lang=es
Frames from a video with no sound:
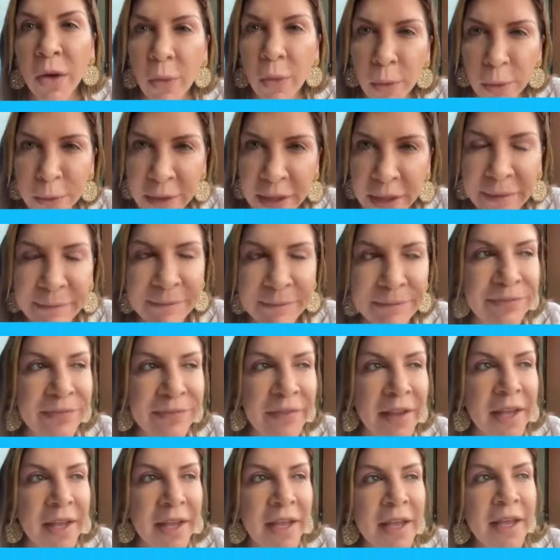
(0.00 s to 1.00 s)
Cota,
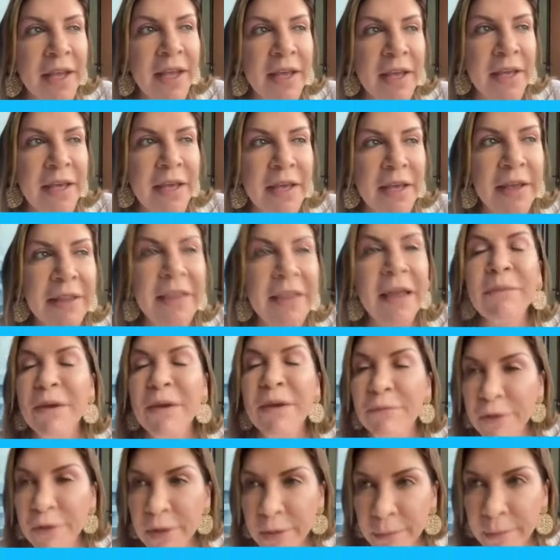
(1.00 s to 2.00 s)
eh,
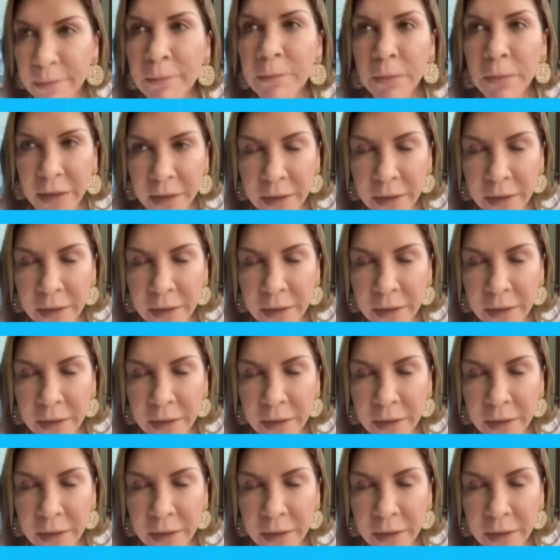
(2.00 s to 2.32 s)
también fui...